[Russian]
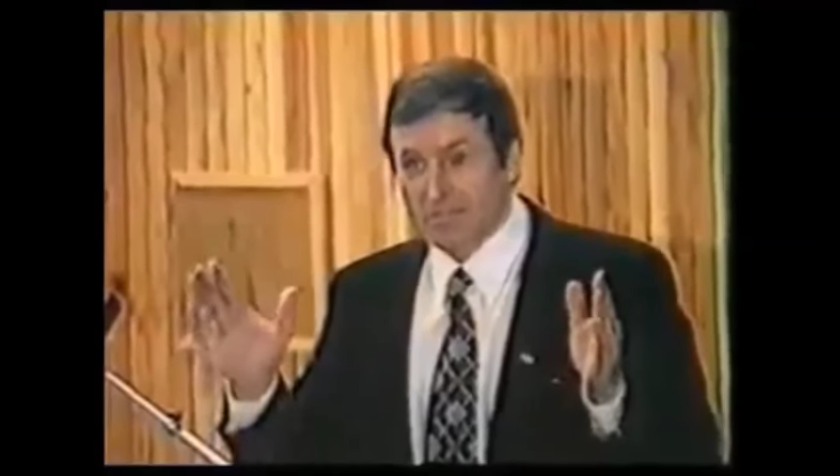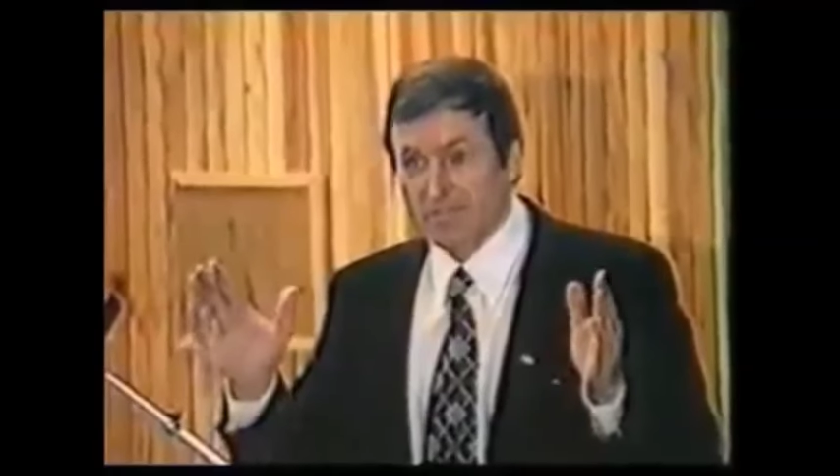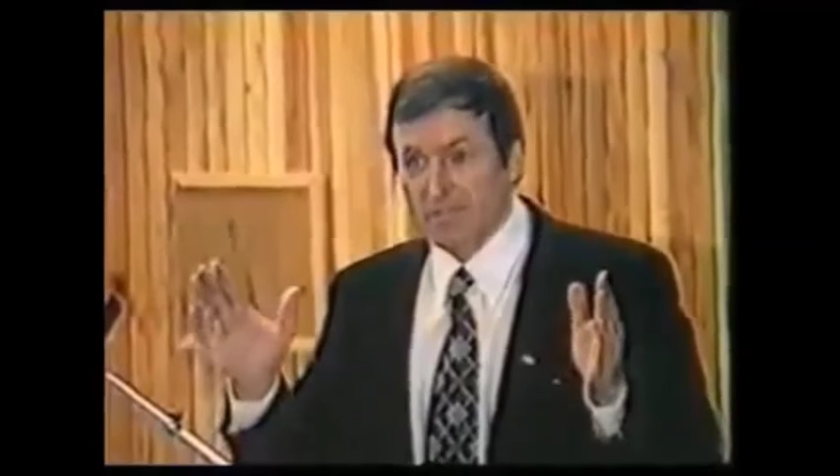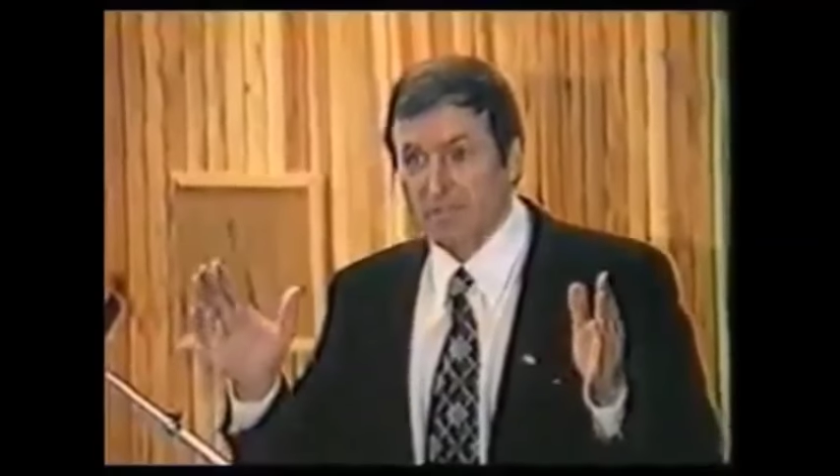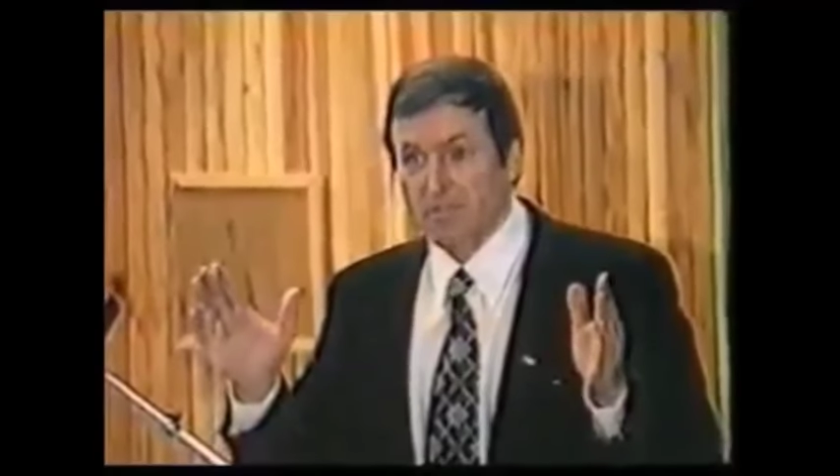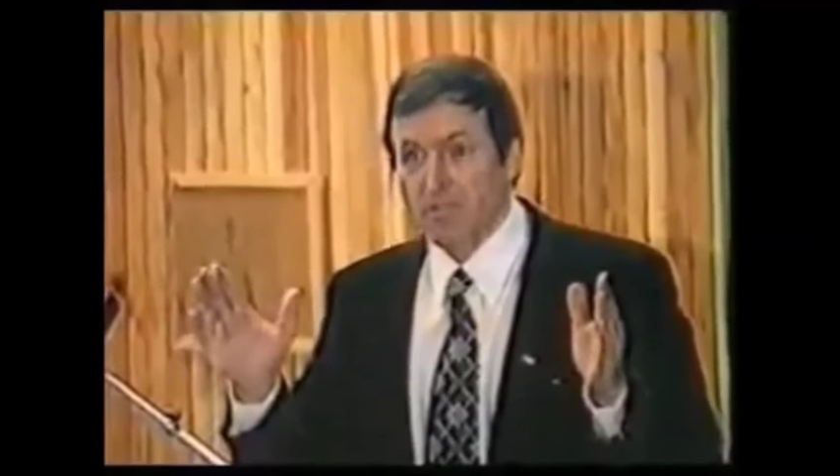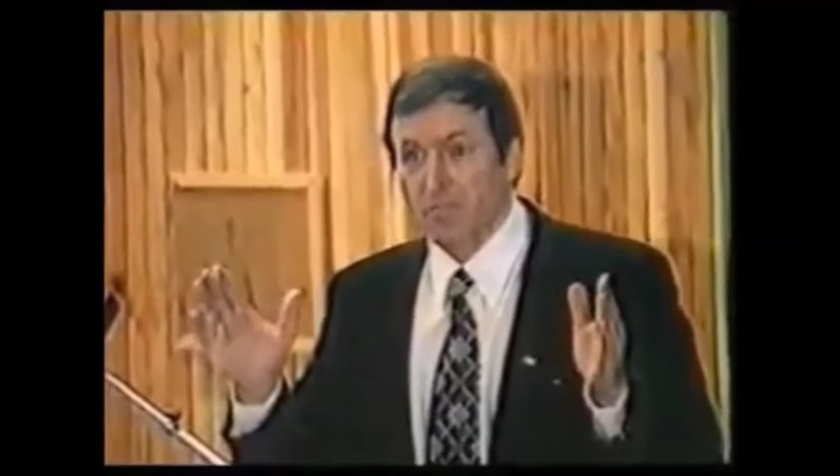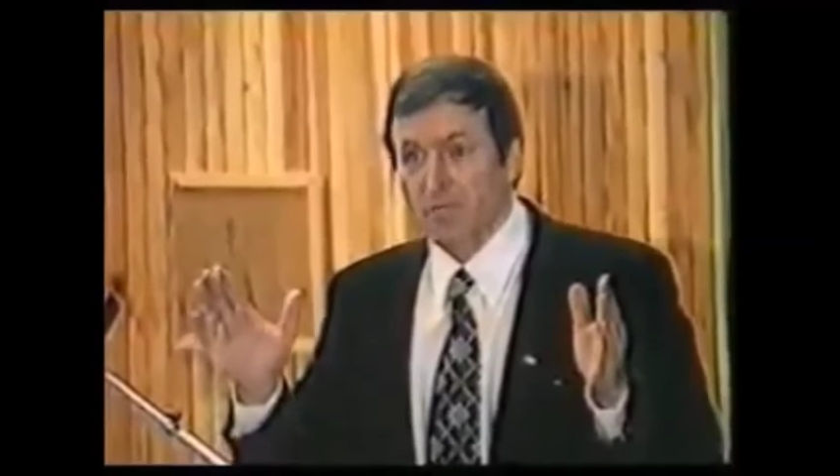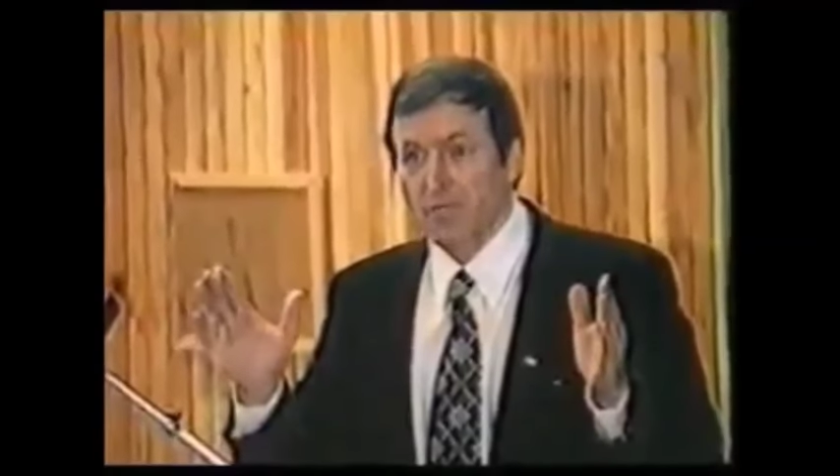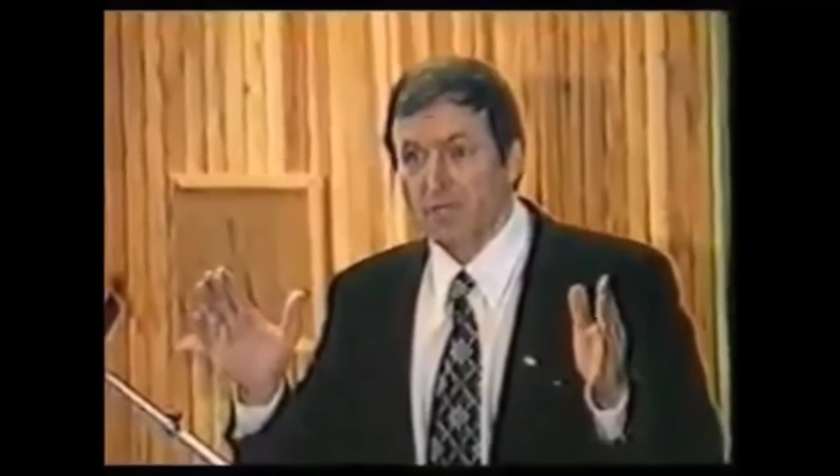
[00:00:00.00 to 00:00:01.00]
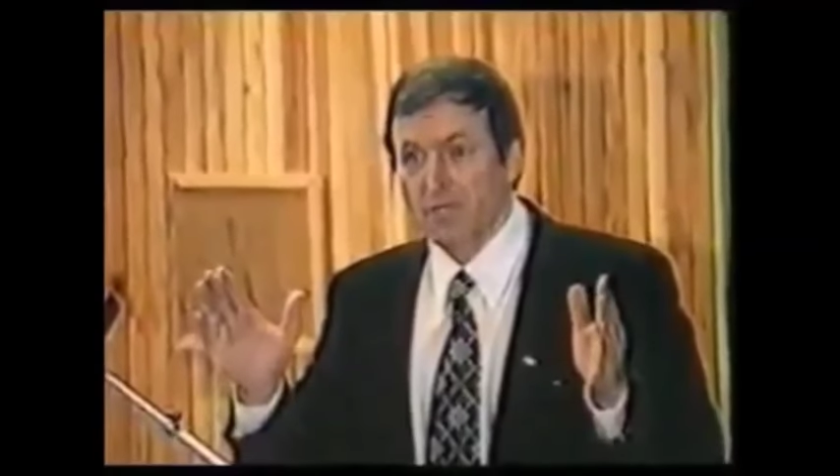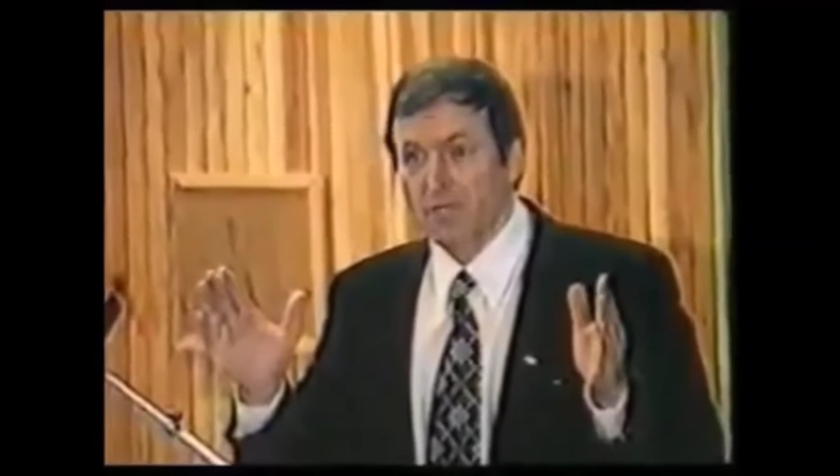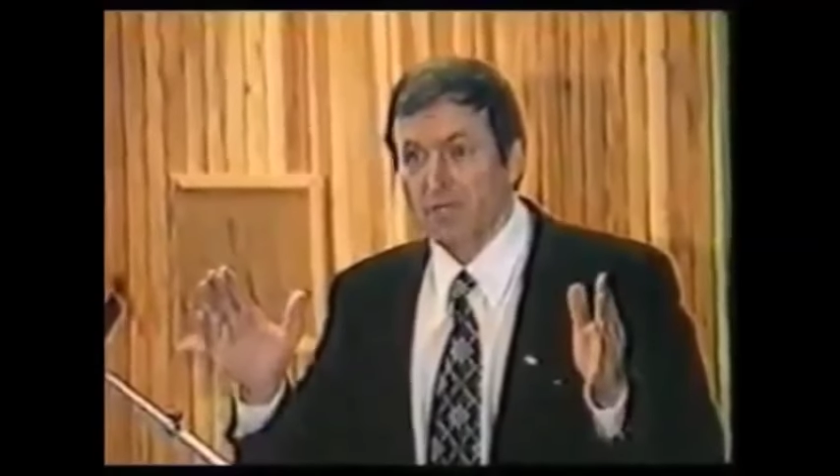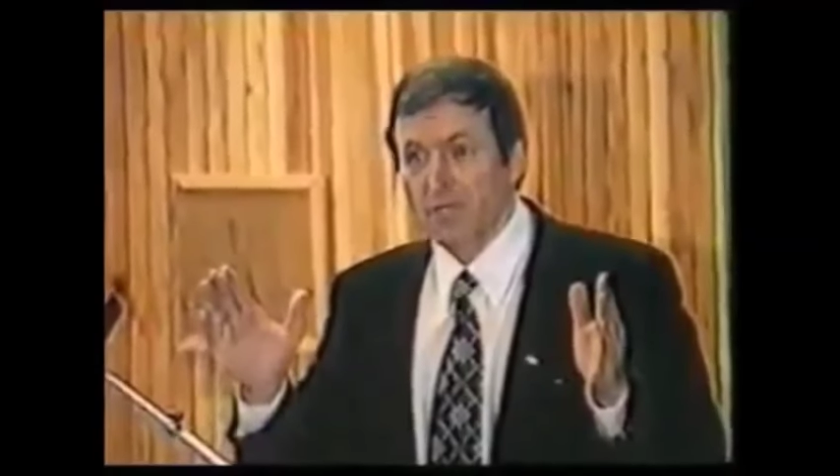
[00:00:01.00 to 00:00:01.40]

отрезок времени очень мал.